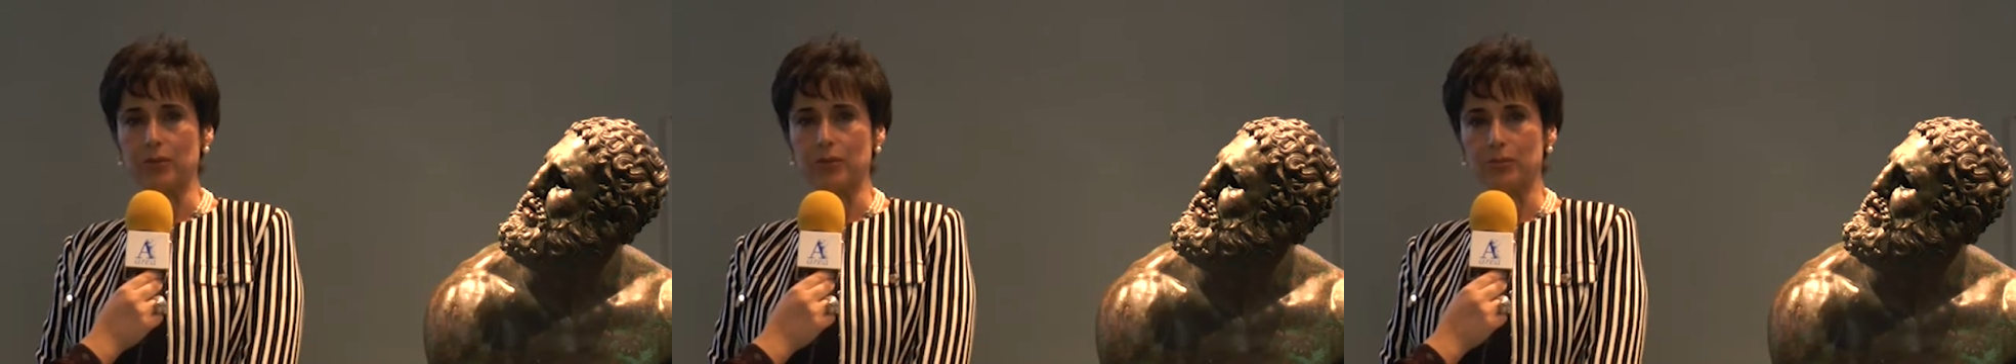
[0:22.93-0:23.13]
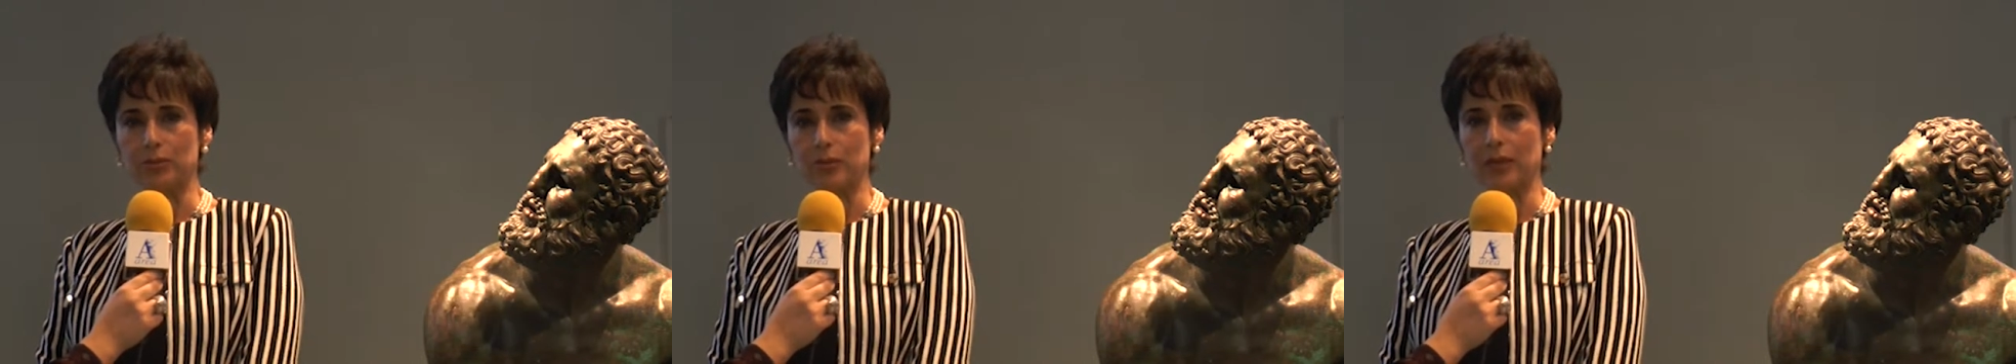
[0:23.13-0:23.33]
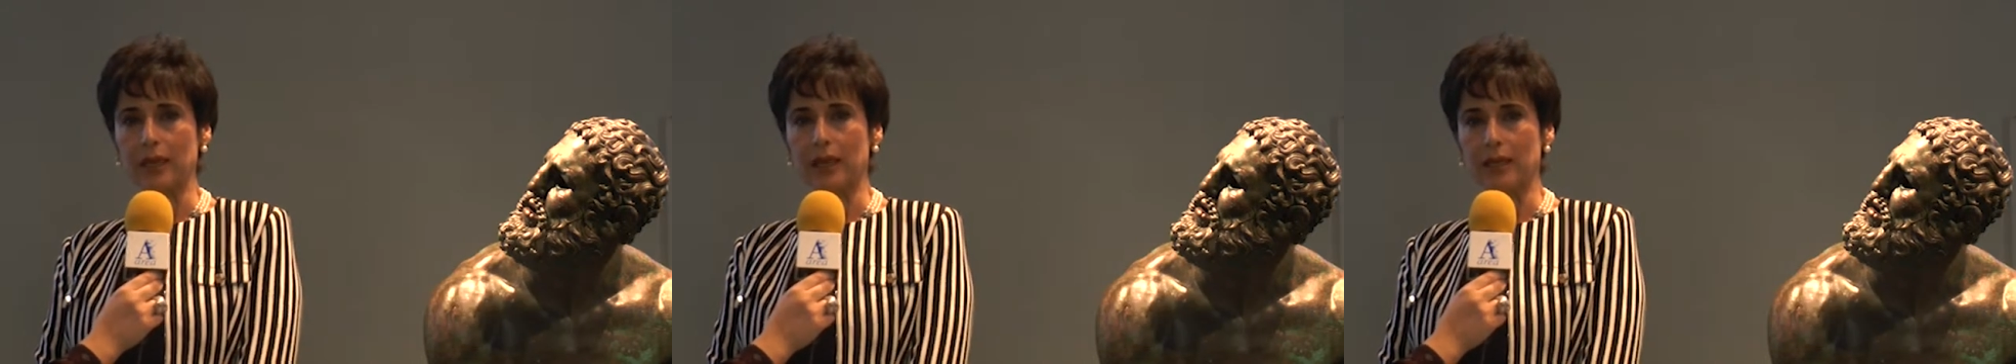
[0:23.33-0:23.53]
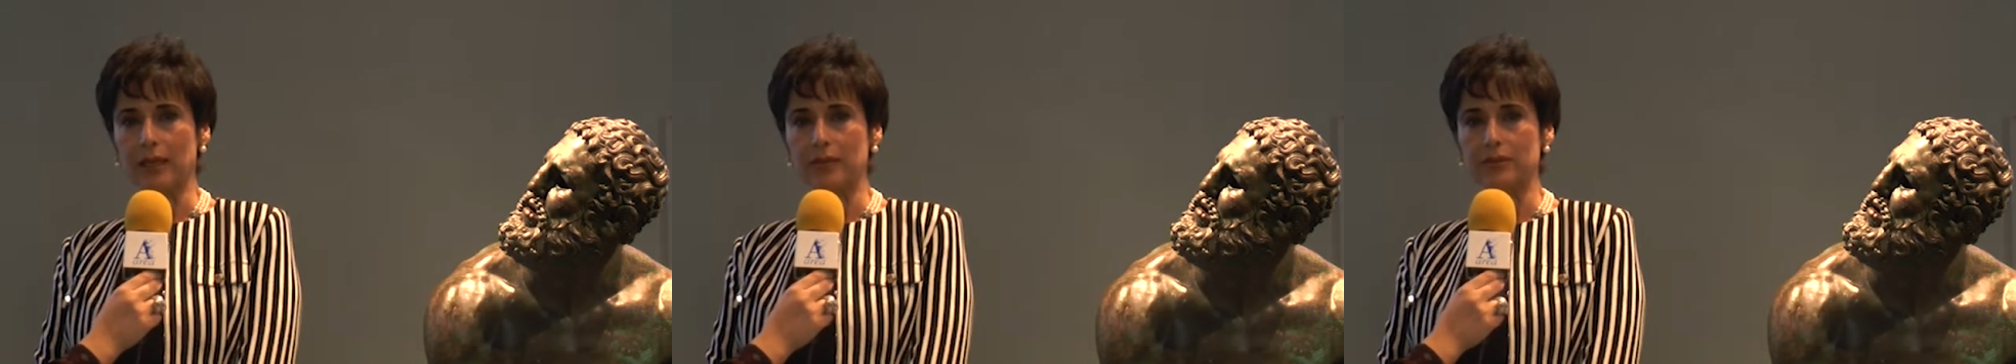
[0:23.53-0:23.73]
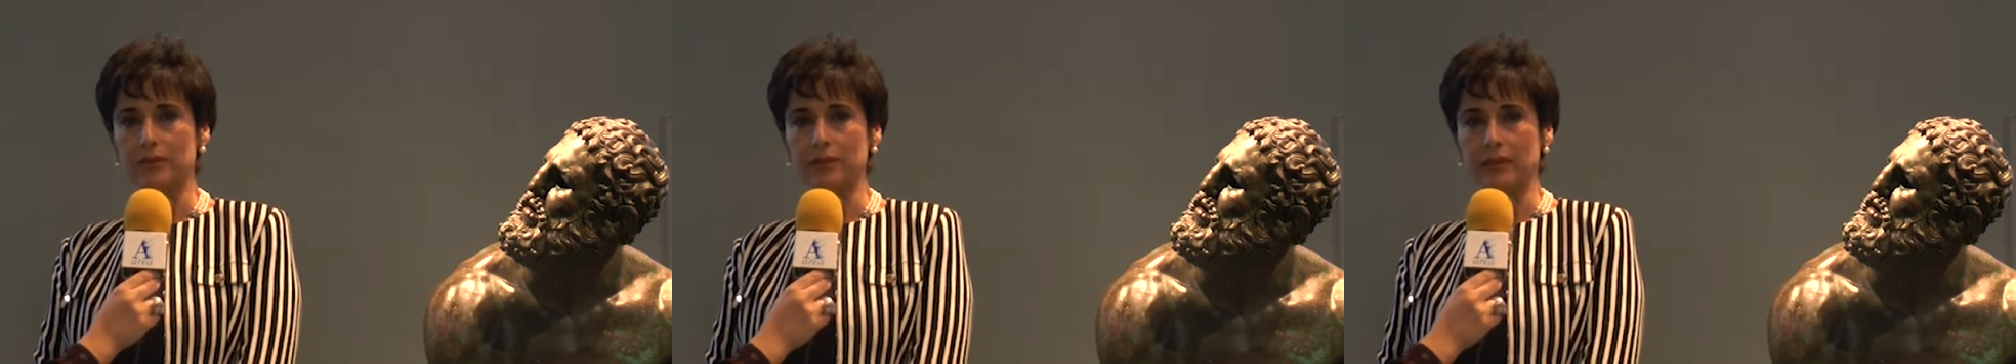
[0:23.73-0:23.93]
culturale
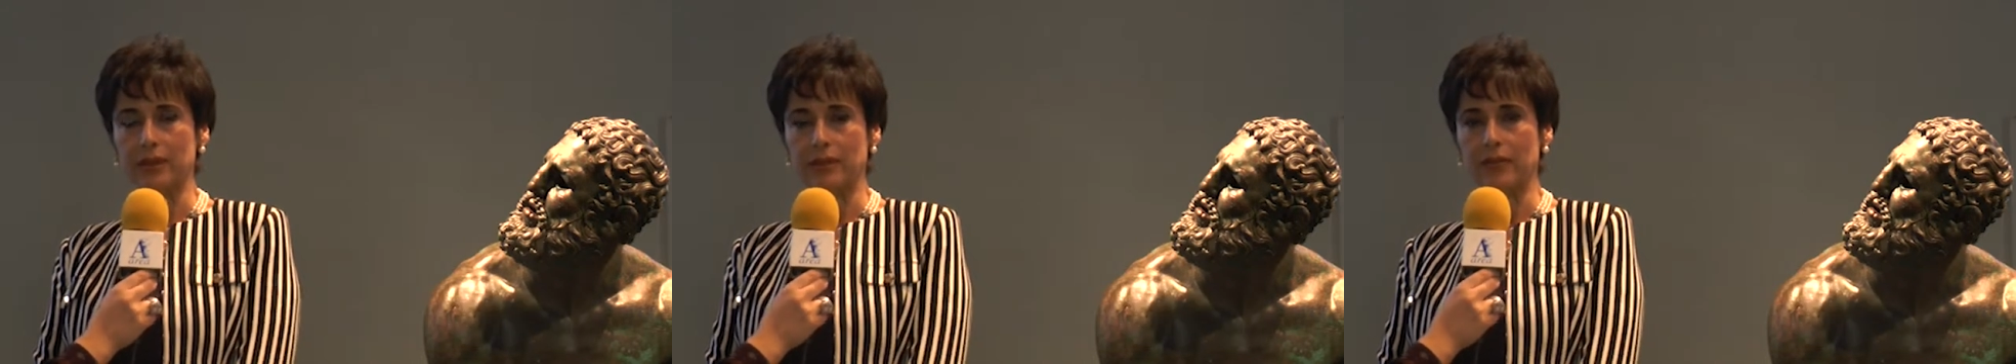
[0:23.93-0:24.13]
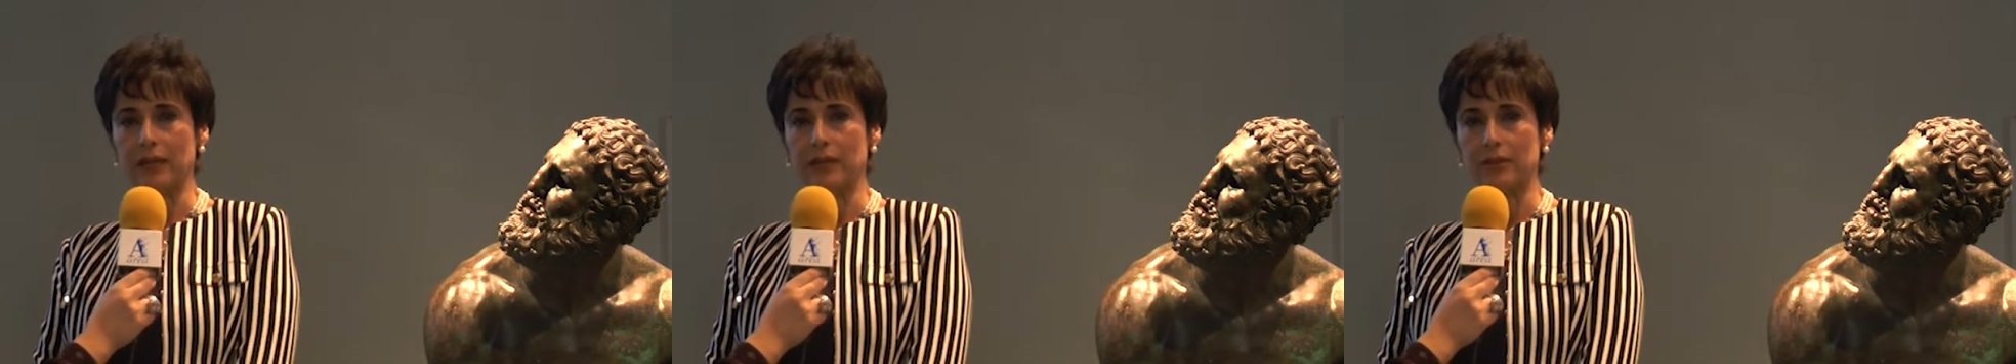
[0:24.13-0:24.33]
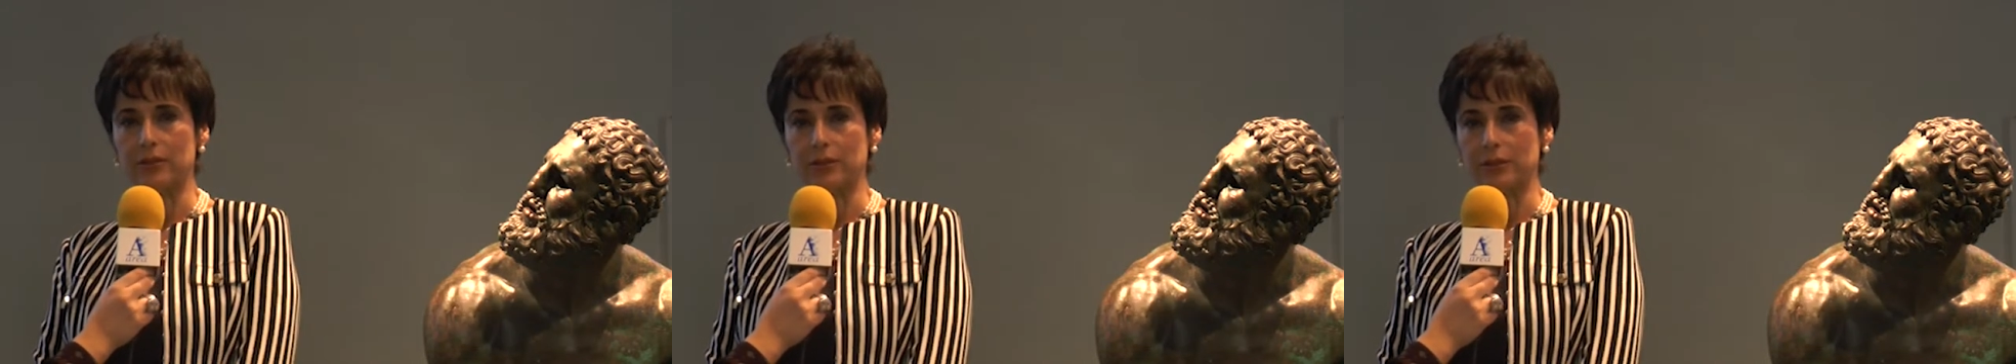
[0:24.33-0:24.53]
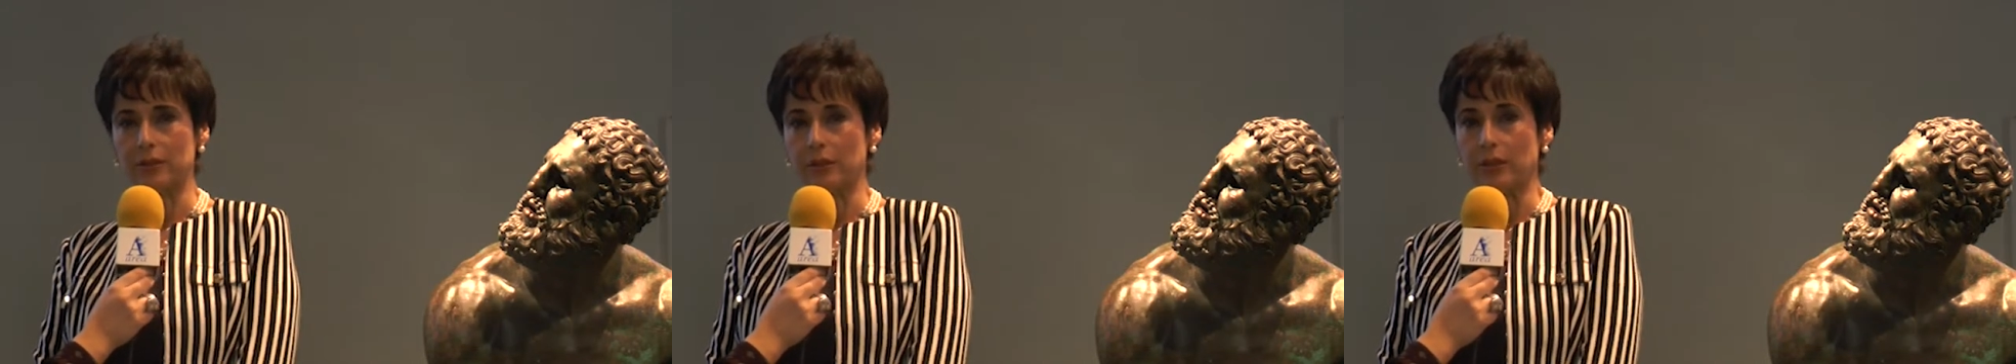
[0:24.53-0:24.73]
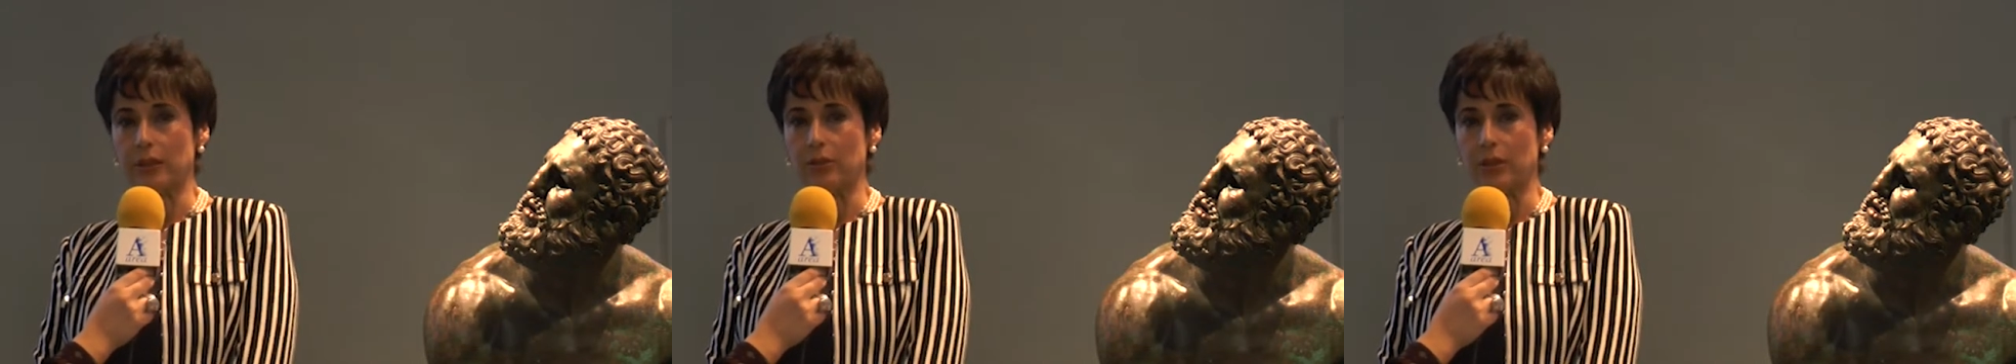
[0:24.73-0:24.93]
conservato
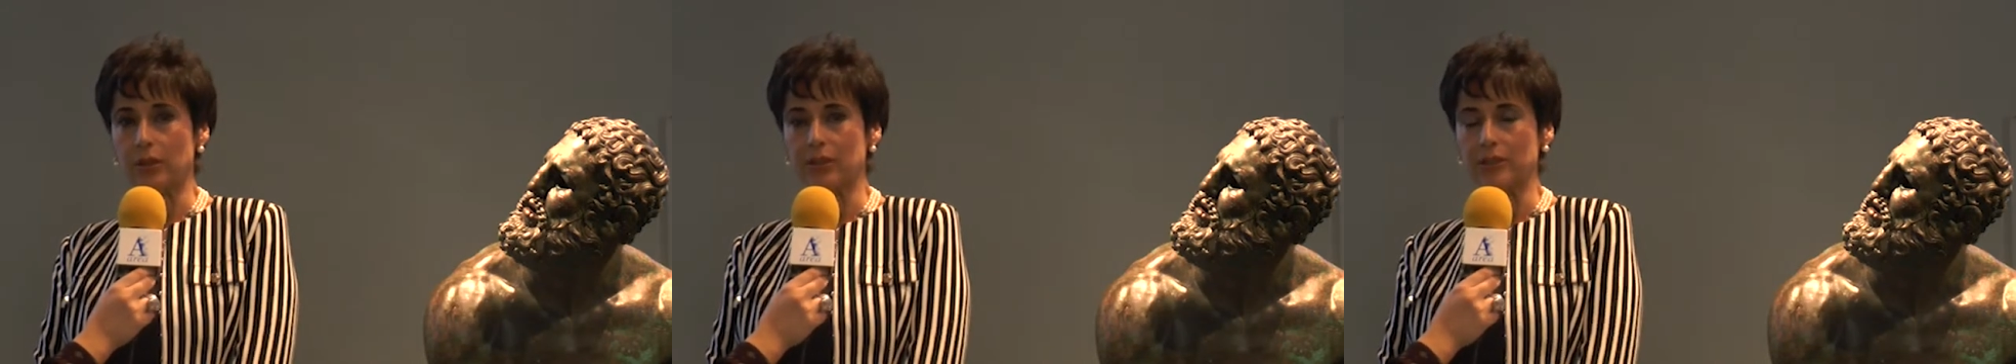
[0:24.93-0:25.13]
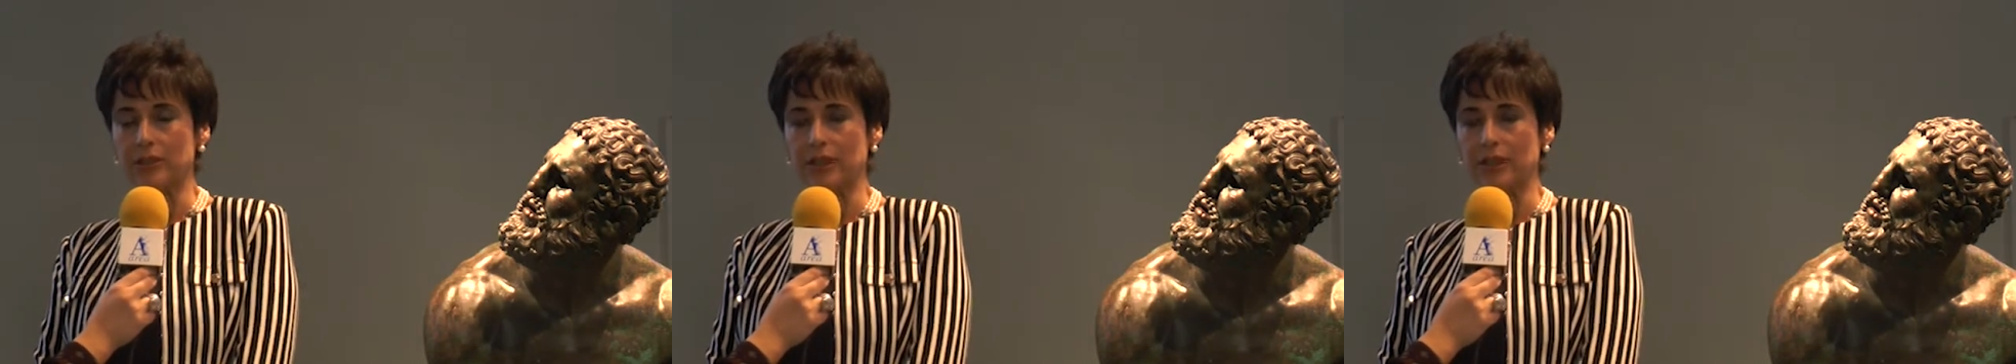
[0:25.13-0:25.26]
nei luoghi